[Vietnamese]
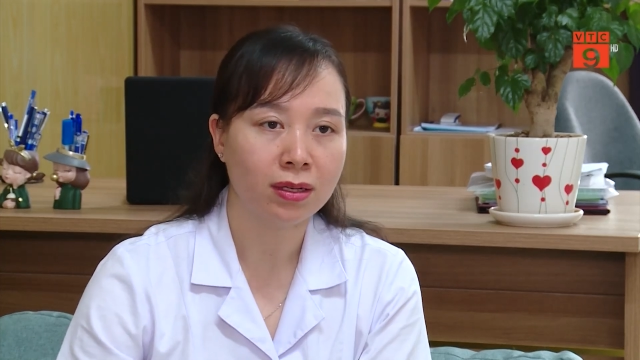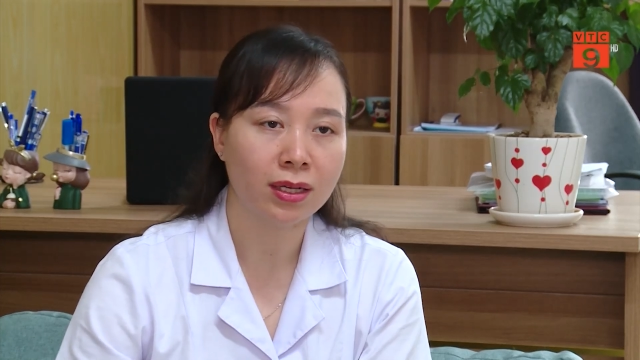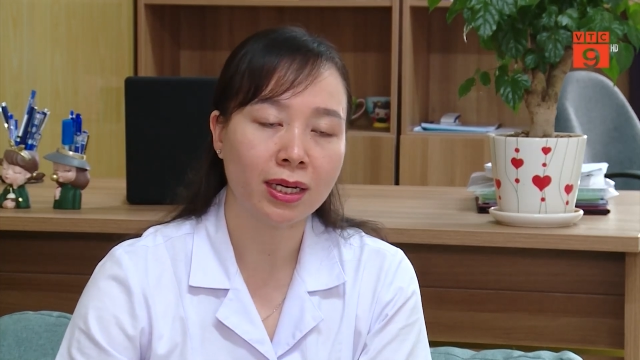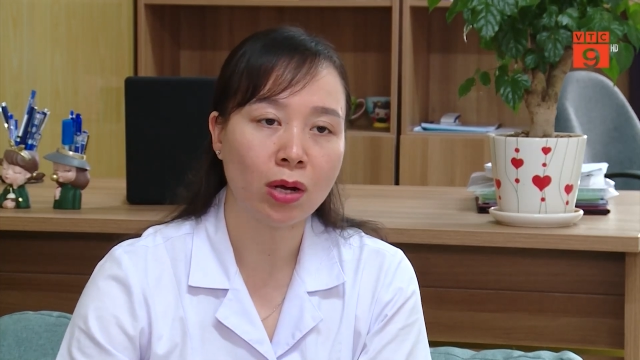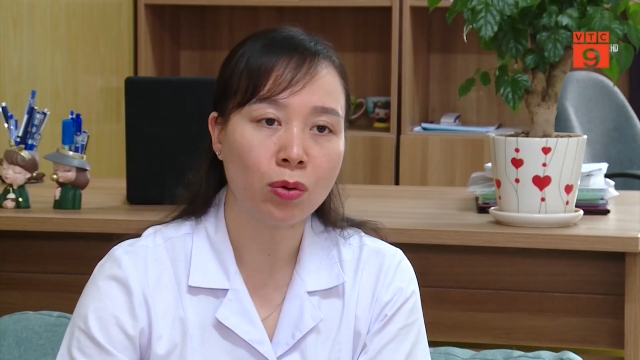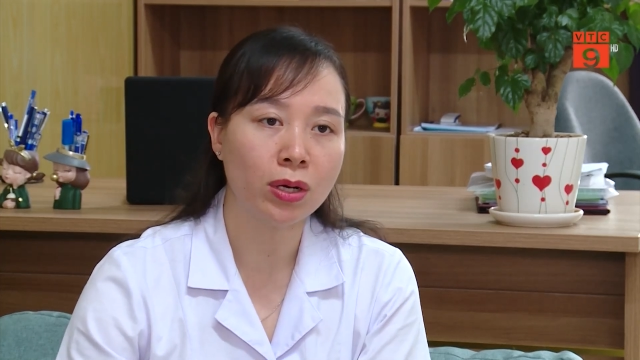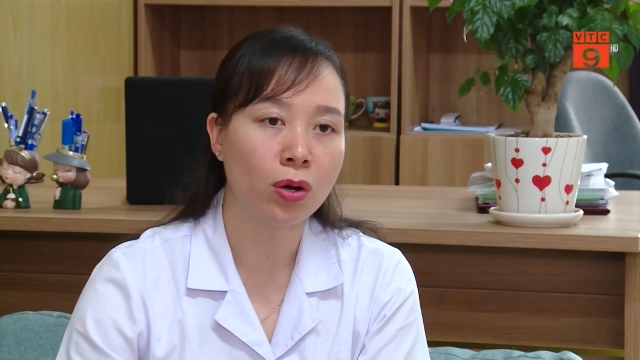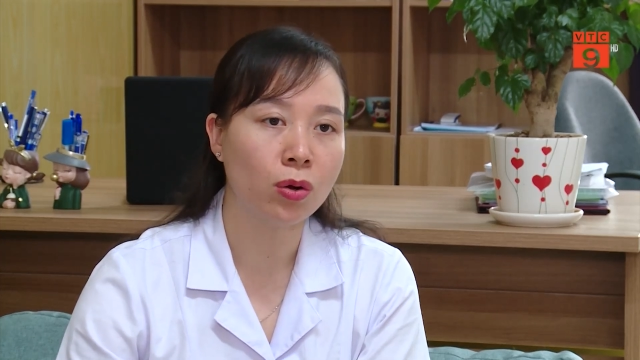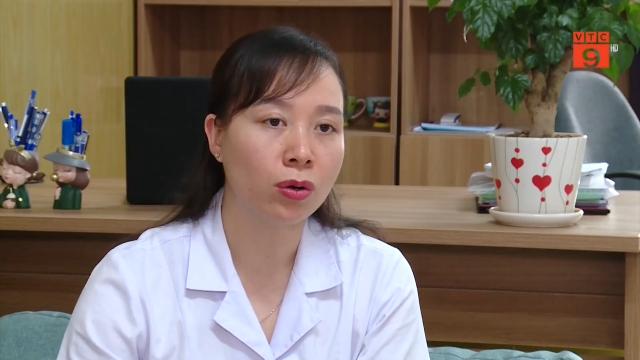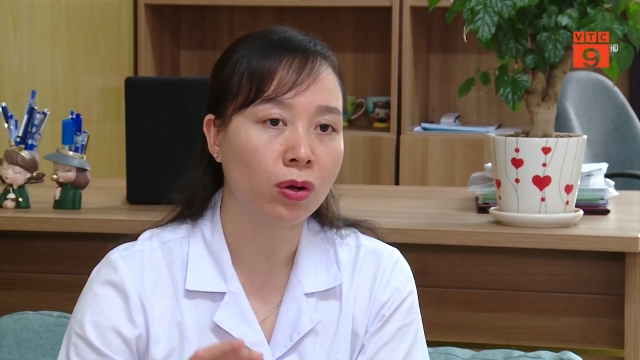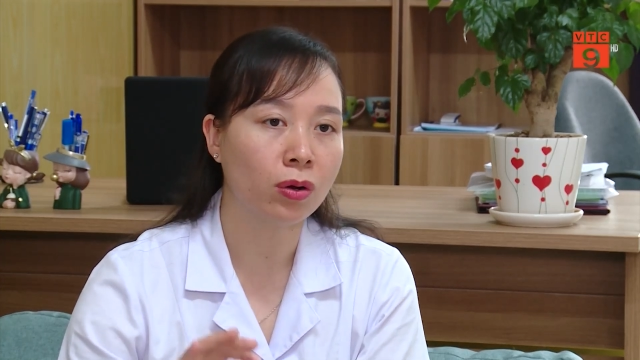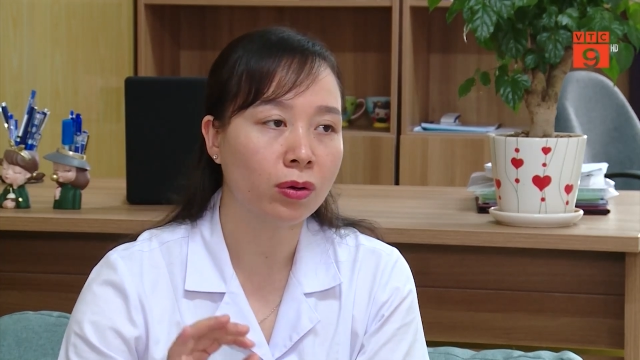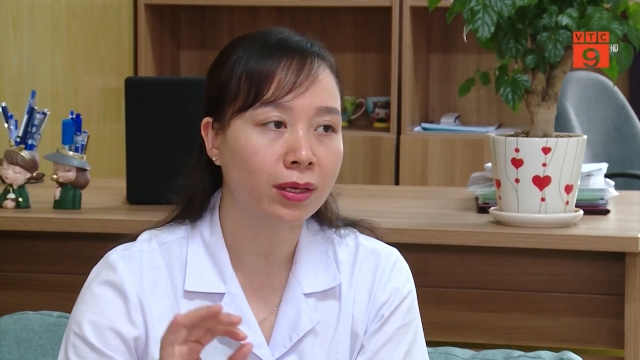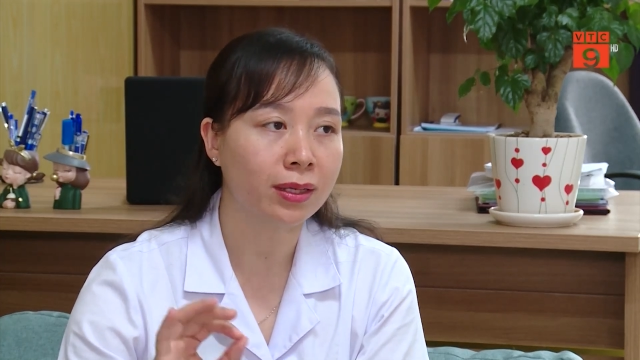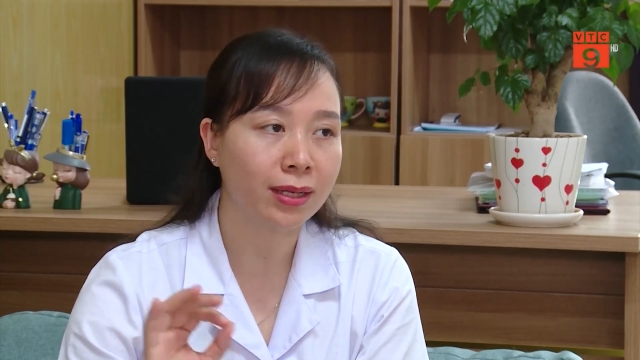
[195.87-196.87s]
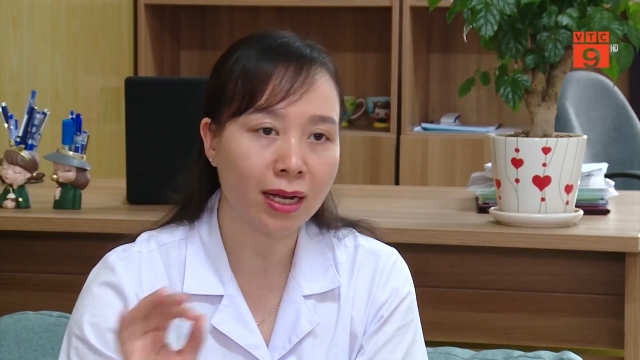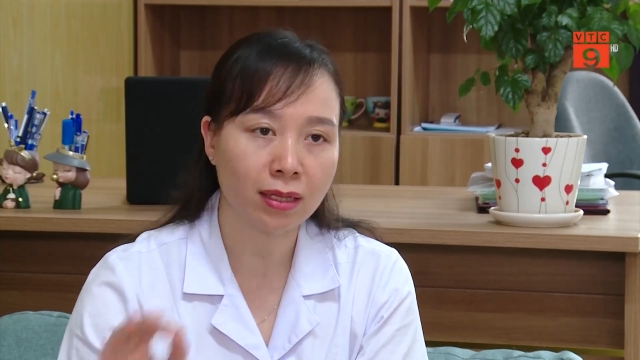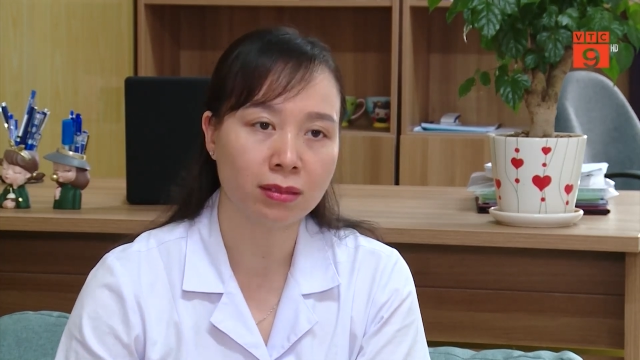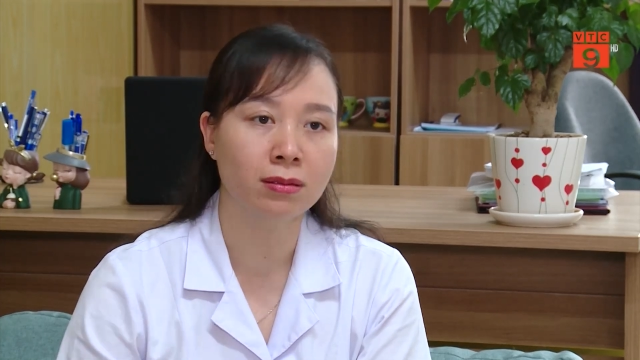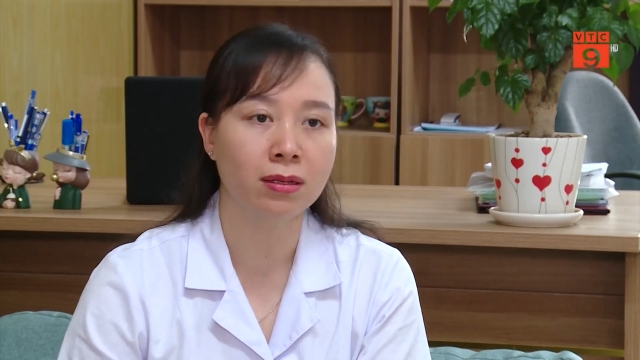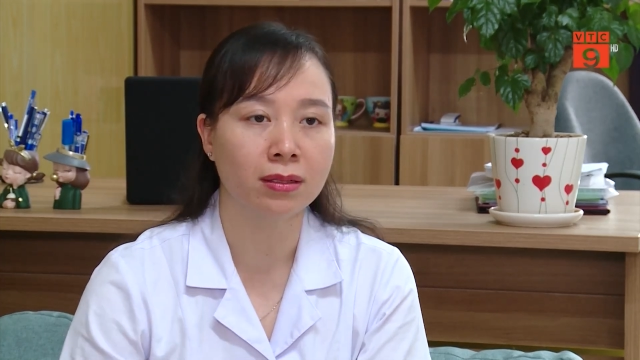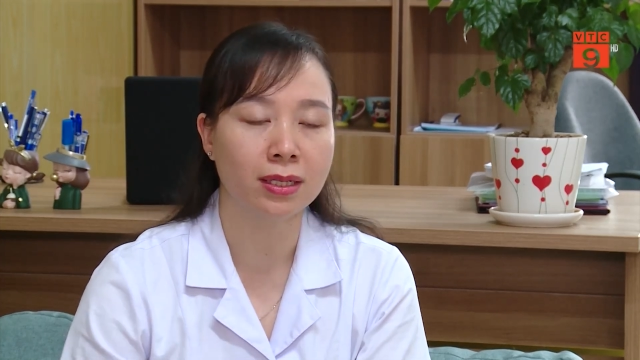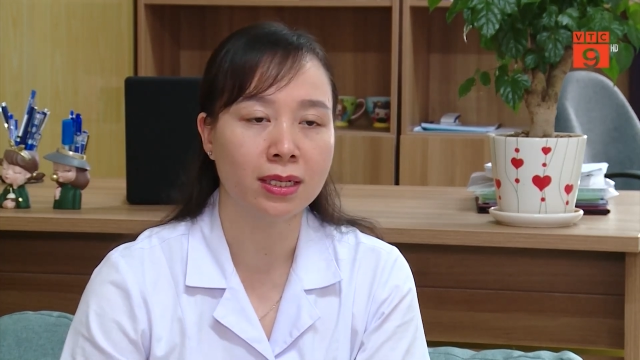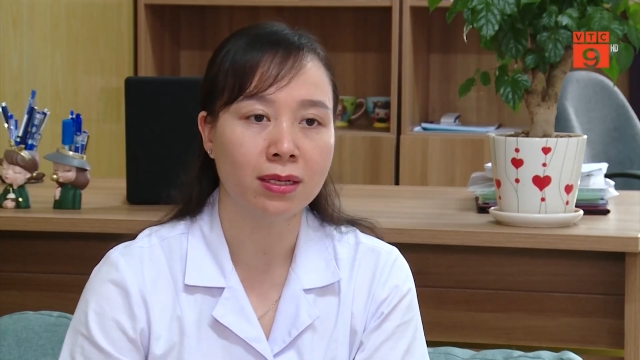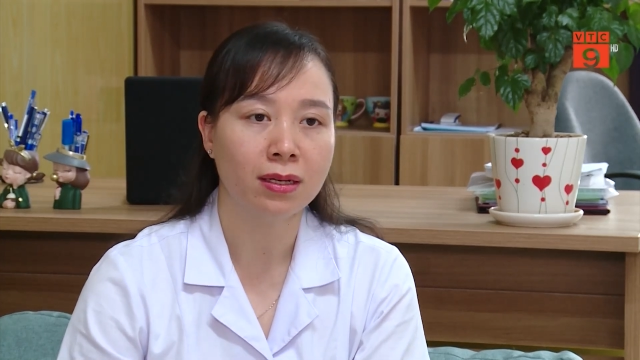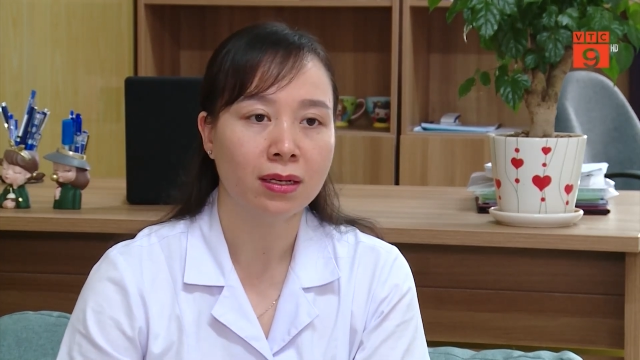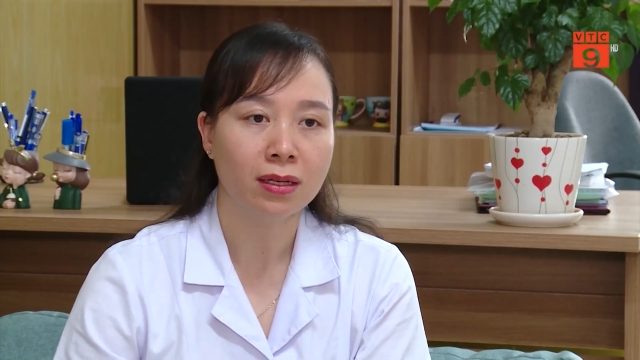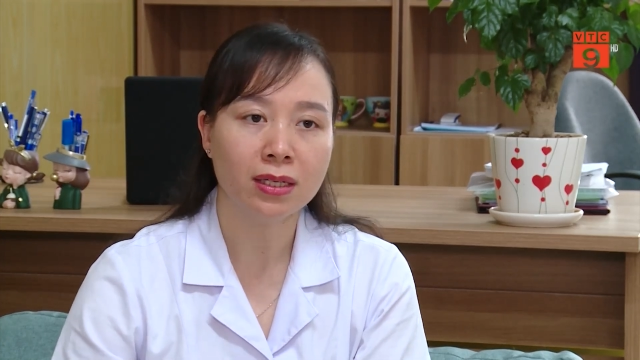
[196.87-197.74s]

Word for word: cái đau đầu nó khác thường đi